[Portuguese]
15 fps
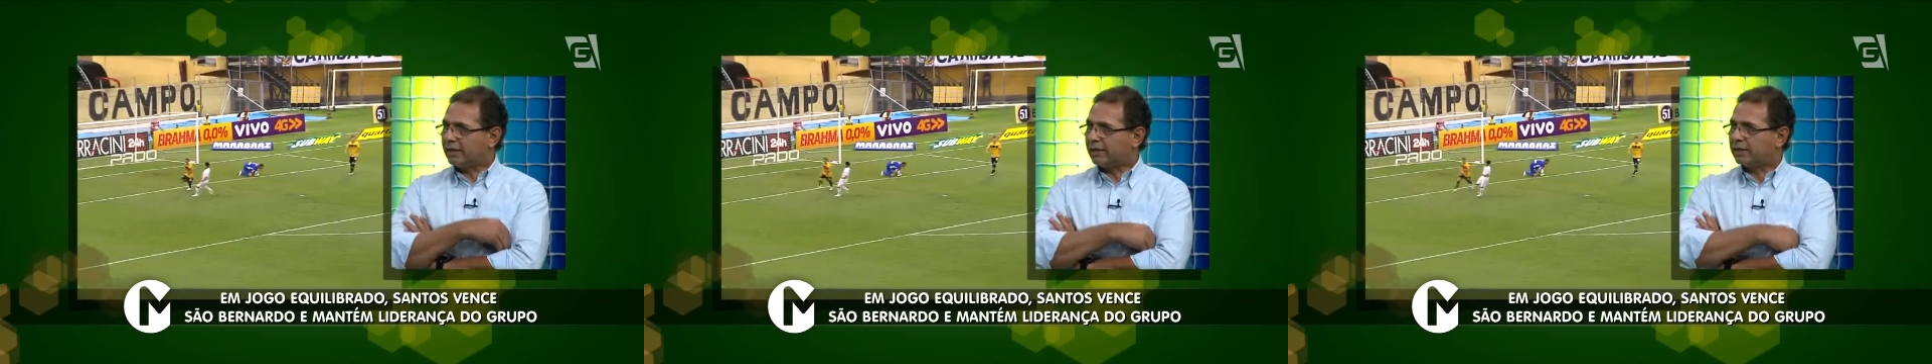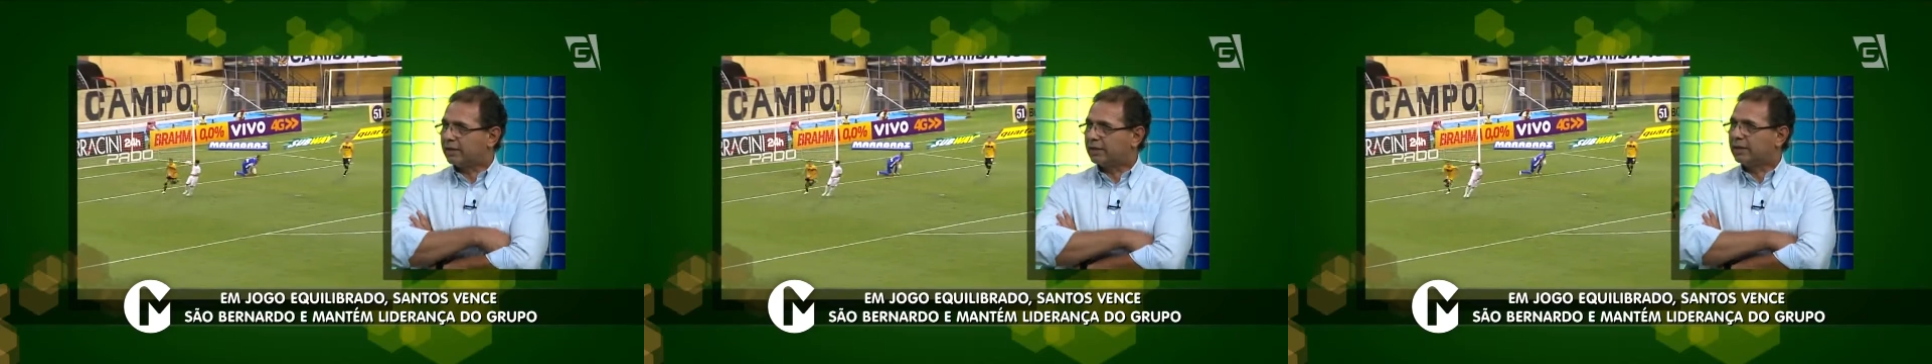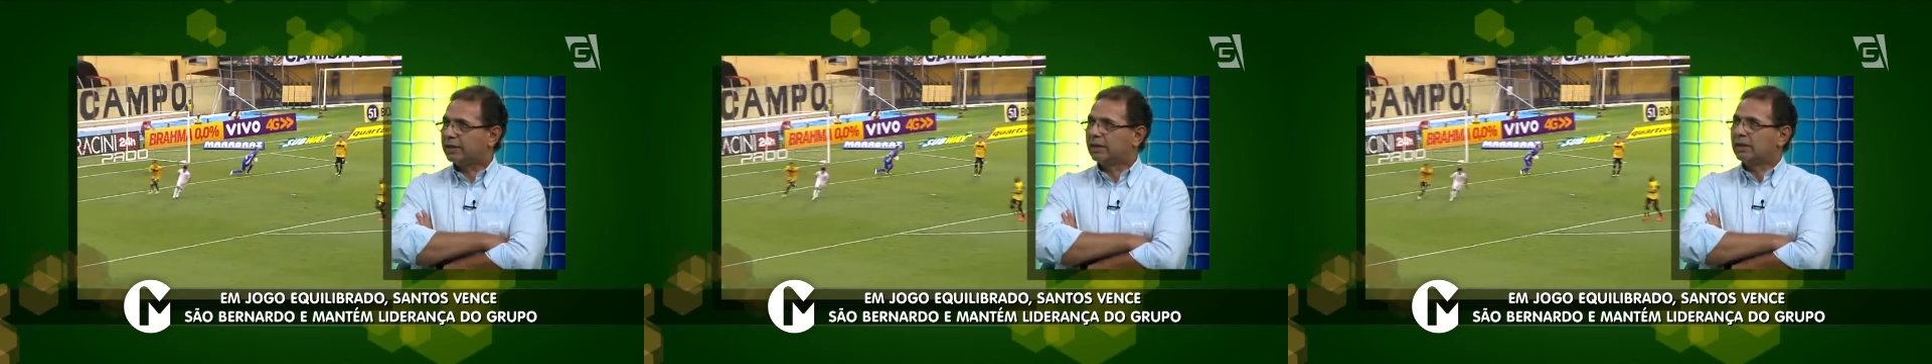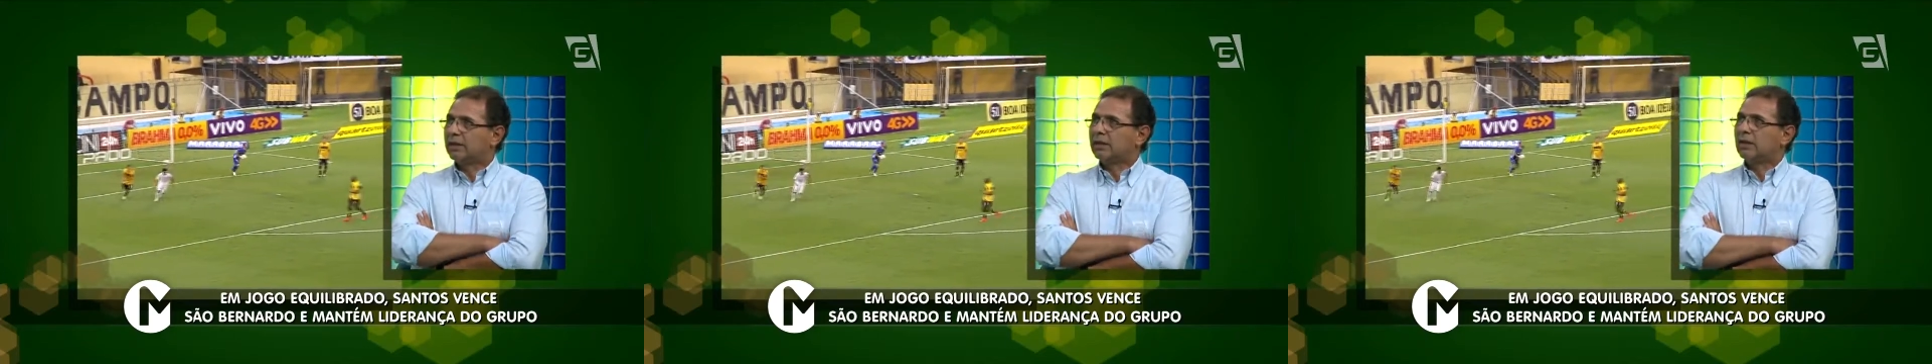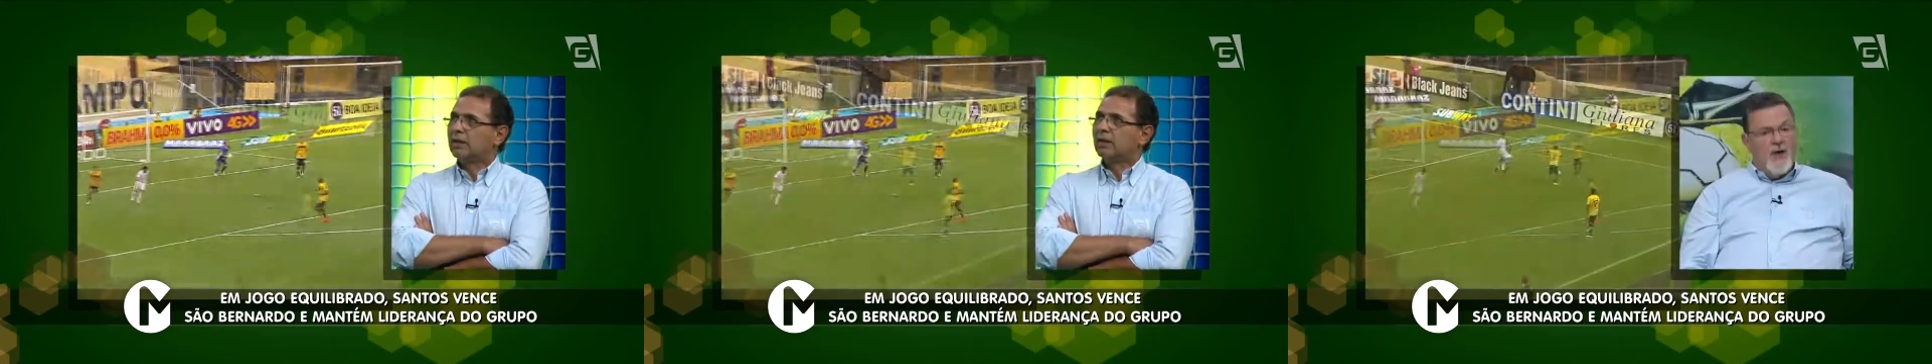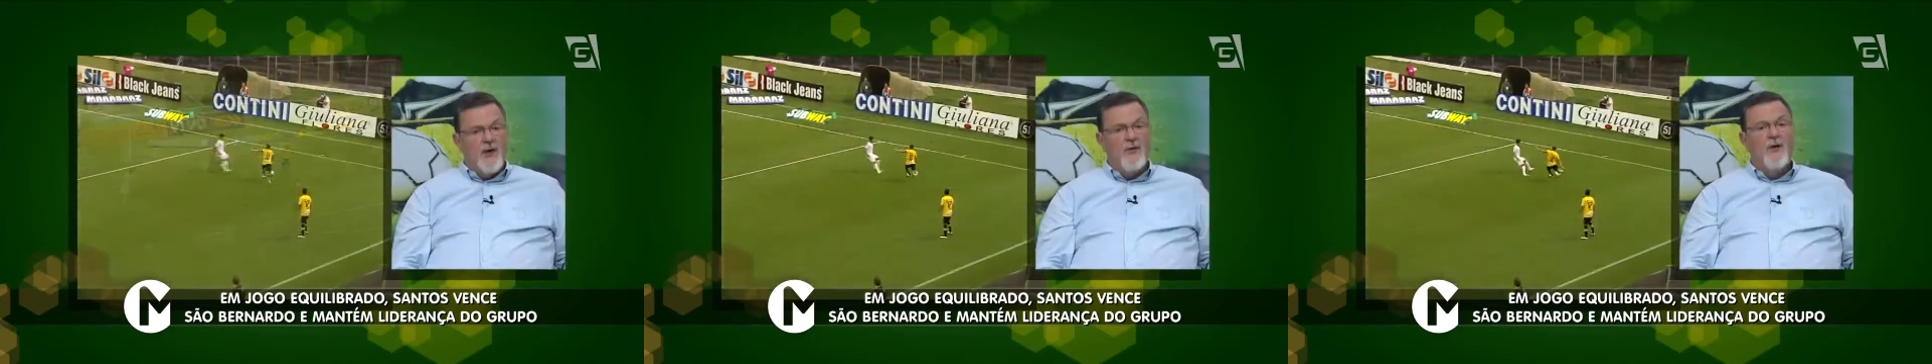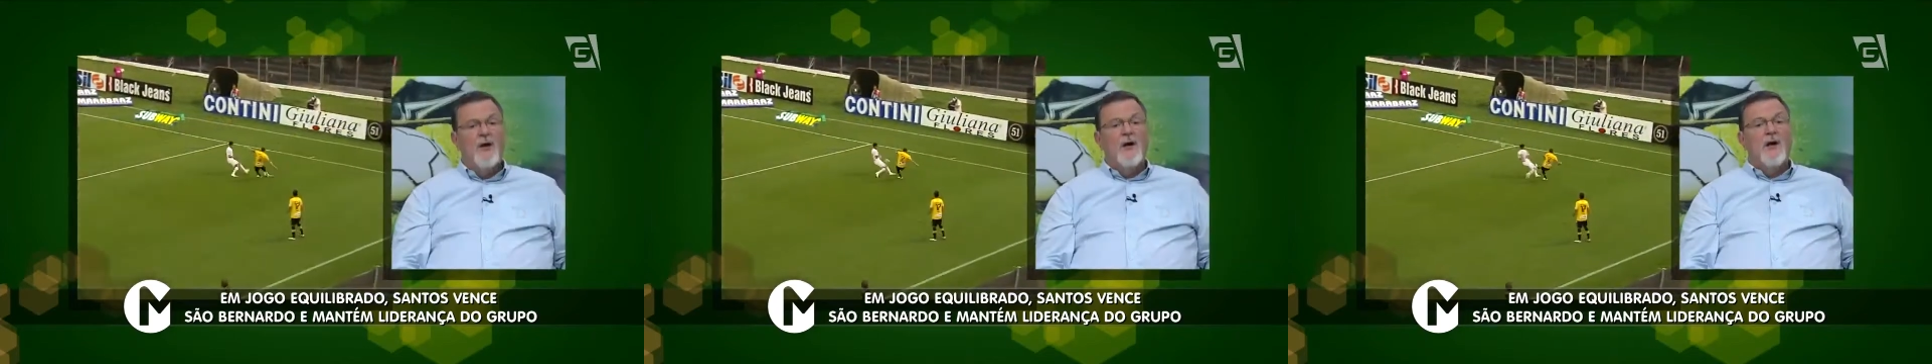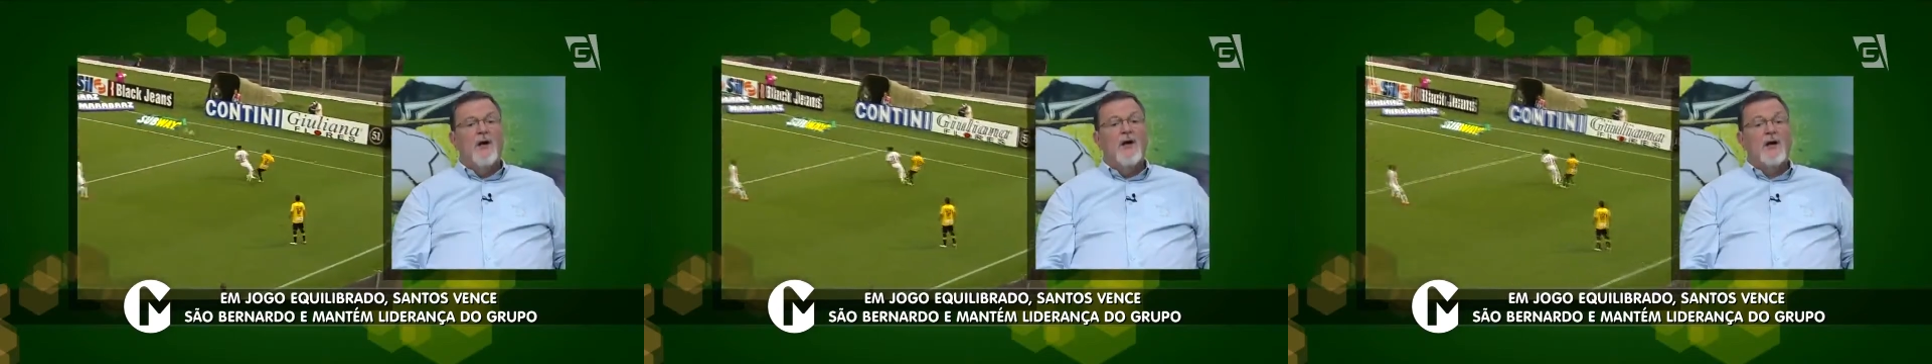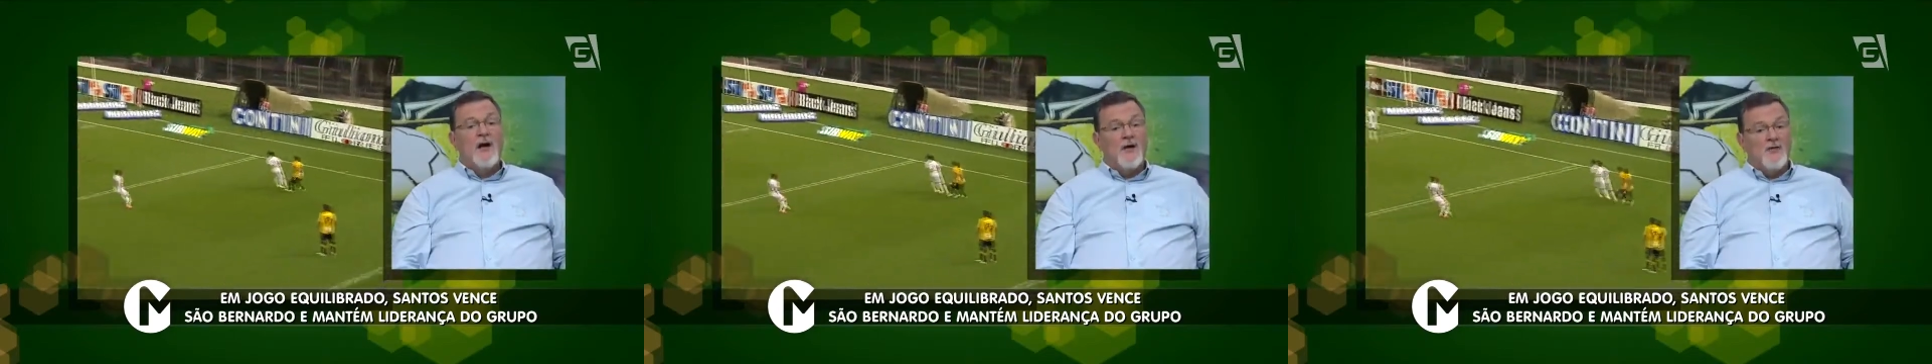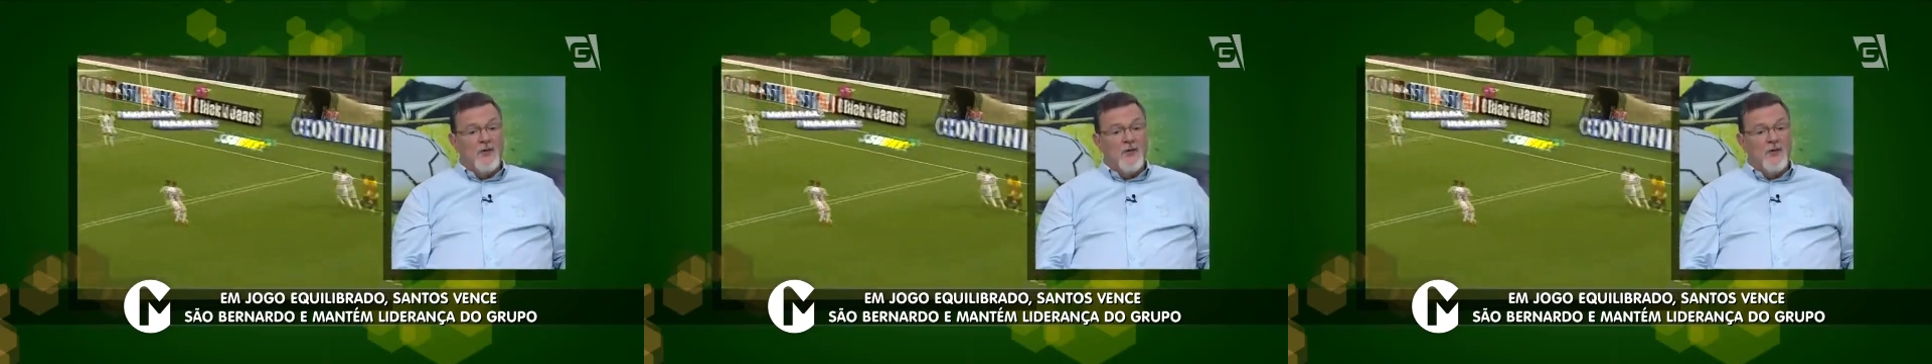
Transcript: Elano, Robinho, o Ricardo